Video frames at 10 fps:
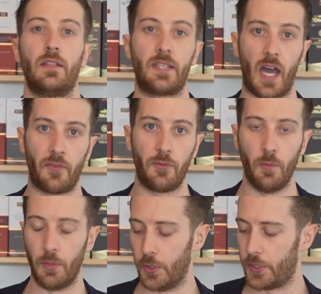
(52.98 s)
Dafür
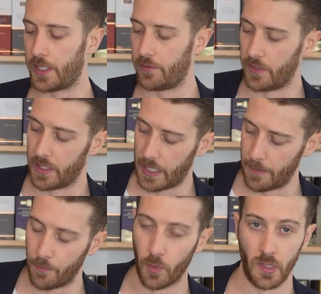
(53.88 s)
benötigen wir
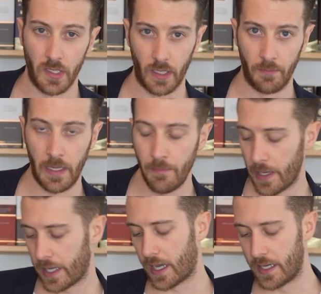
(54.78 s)
neben unserem
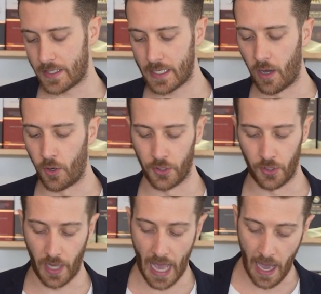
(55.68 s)
Himbeergeist auch
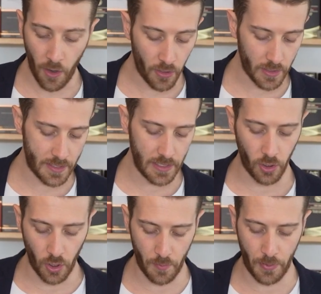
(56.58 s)
noch
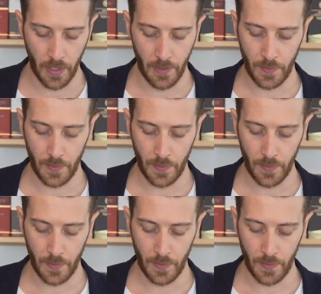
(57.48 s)
Ahornsirup,